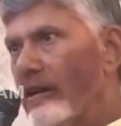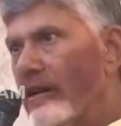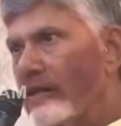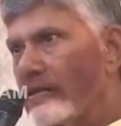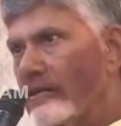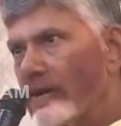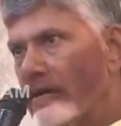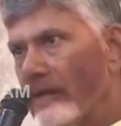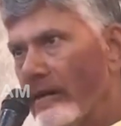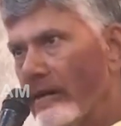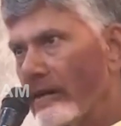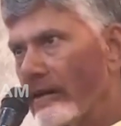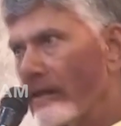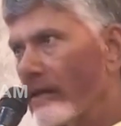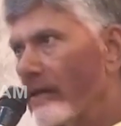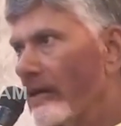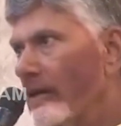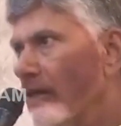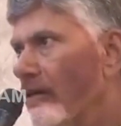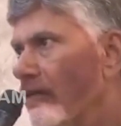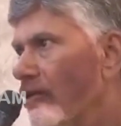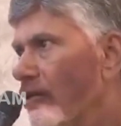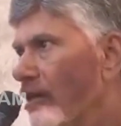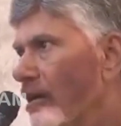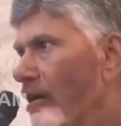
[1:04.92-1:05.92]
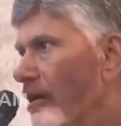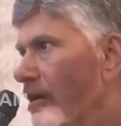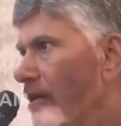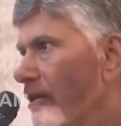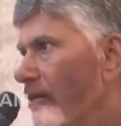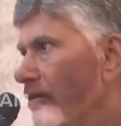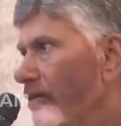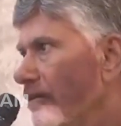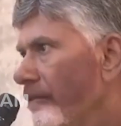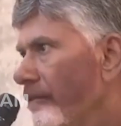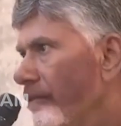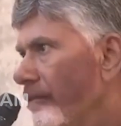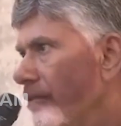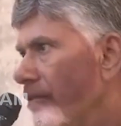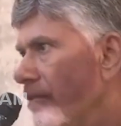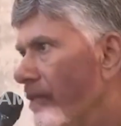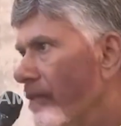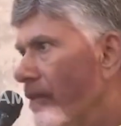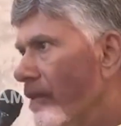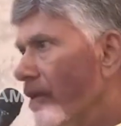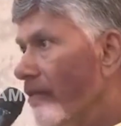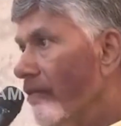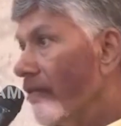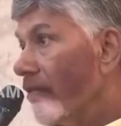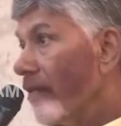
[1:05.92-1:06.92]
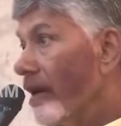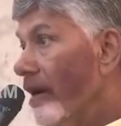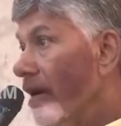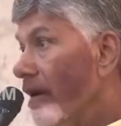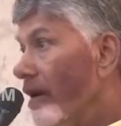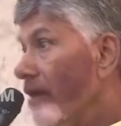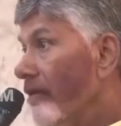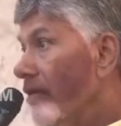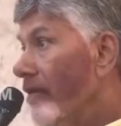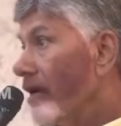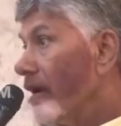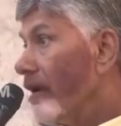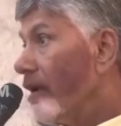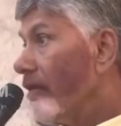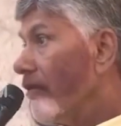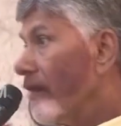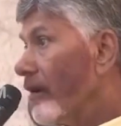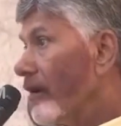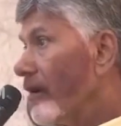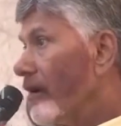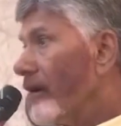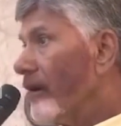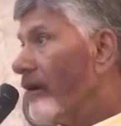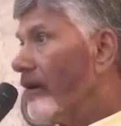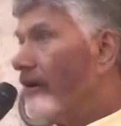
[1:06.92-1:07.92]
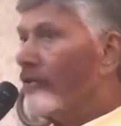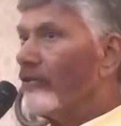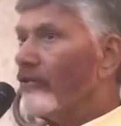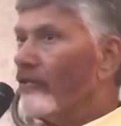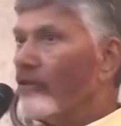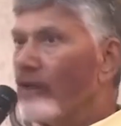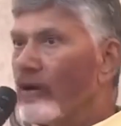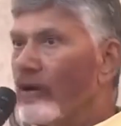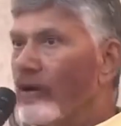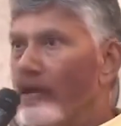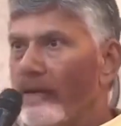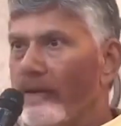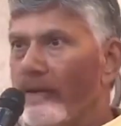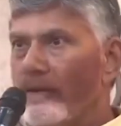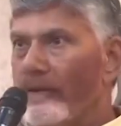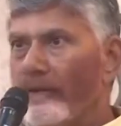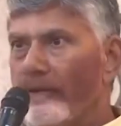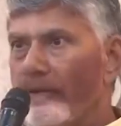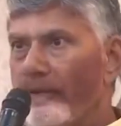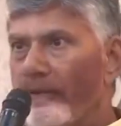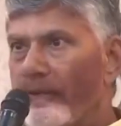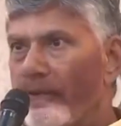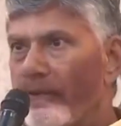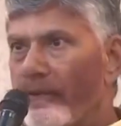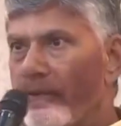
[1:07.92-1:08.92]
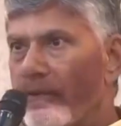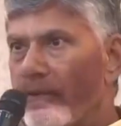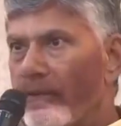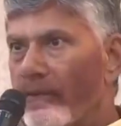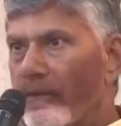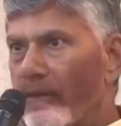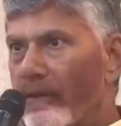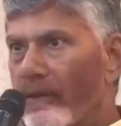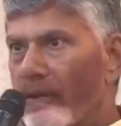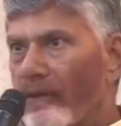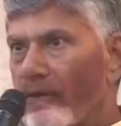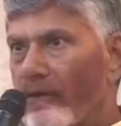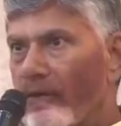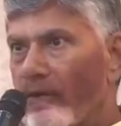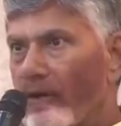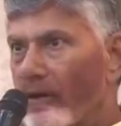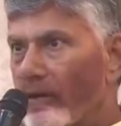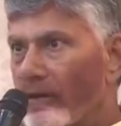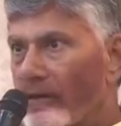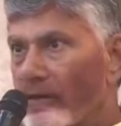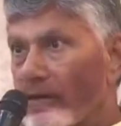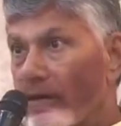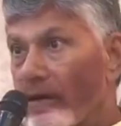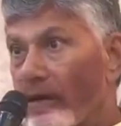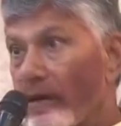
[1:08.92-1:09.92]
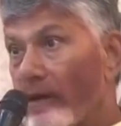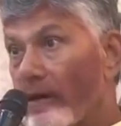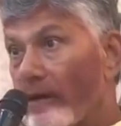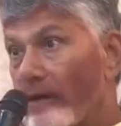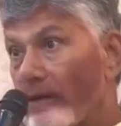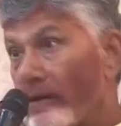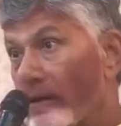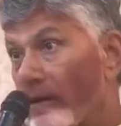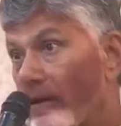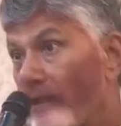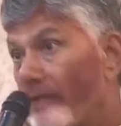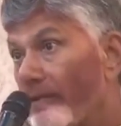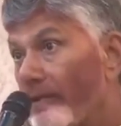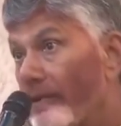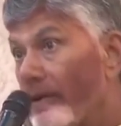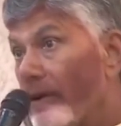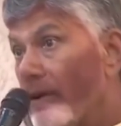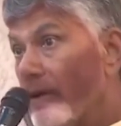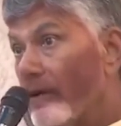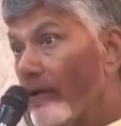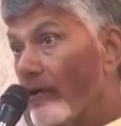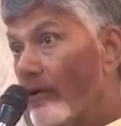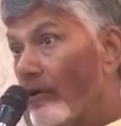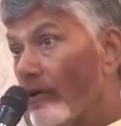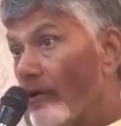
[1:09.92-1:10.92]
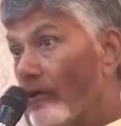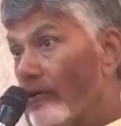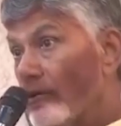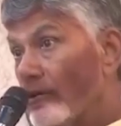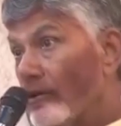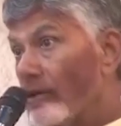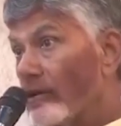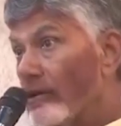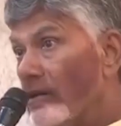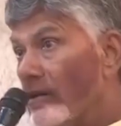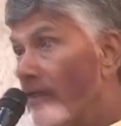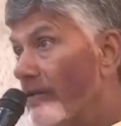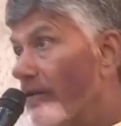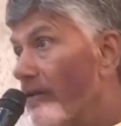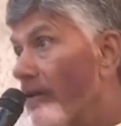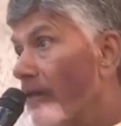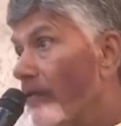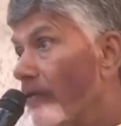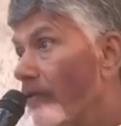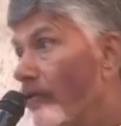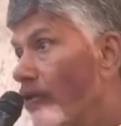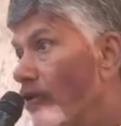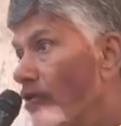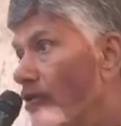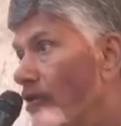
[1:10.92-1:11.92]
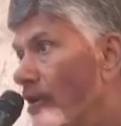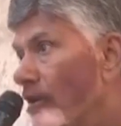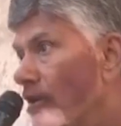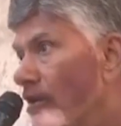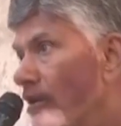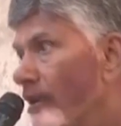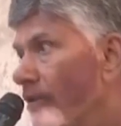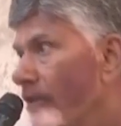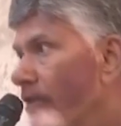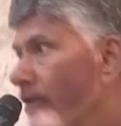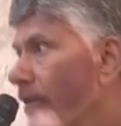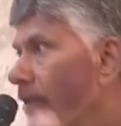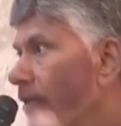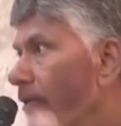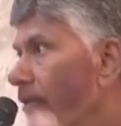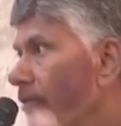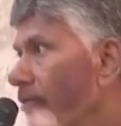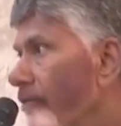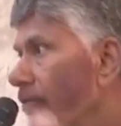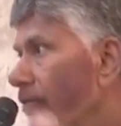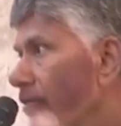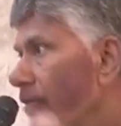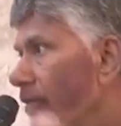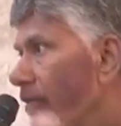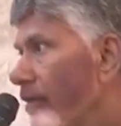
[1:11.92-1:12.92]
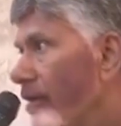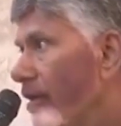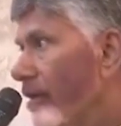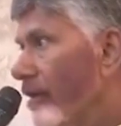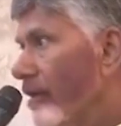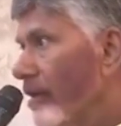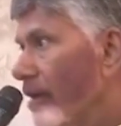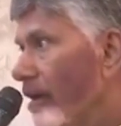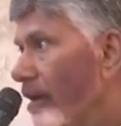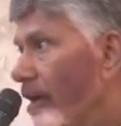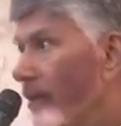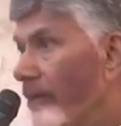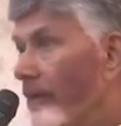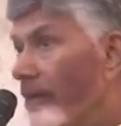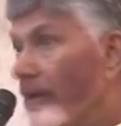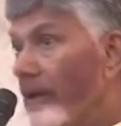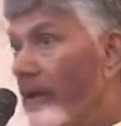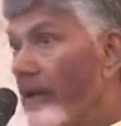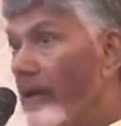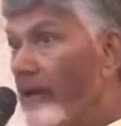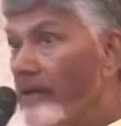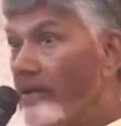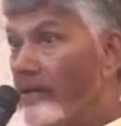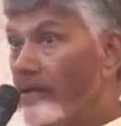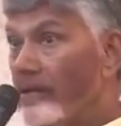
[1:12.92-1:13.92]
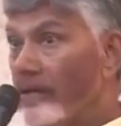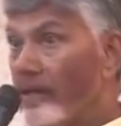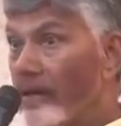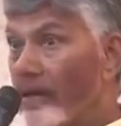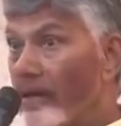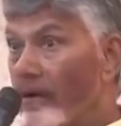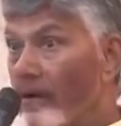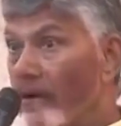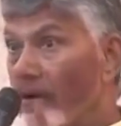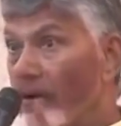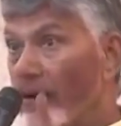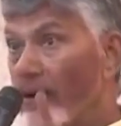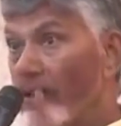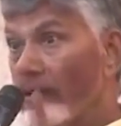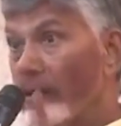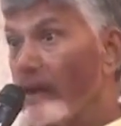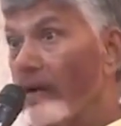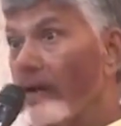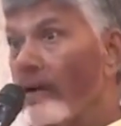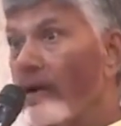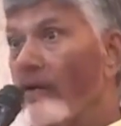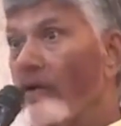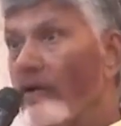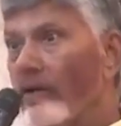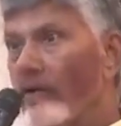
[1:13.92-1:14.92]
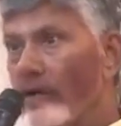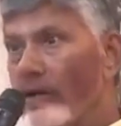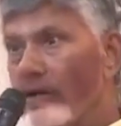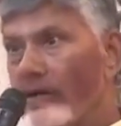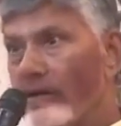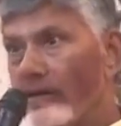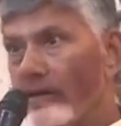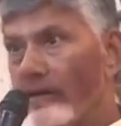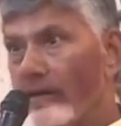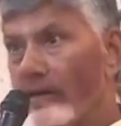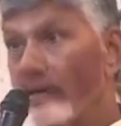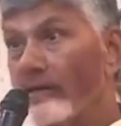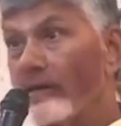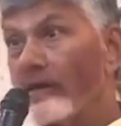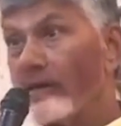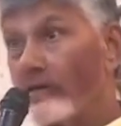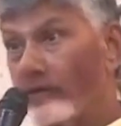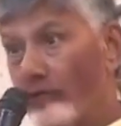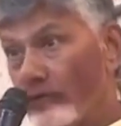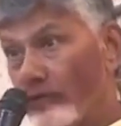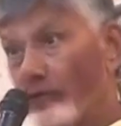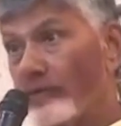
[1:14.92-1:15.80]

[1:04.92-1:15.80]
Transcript: చాలా జాగ్రత్తగా ఉండండి మళ్లీ మళ్లీ వార్నింగ్ ఇస్తున్నా ఒకసారి చెప్పా రెండోసారి చెప్పా మూడోసారి చెప్పా రేపు ఏం చేయాలనో కఠినంగా వ్యవహరించి చేసి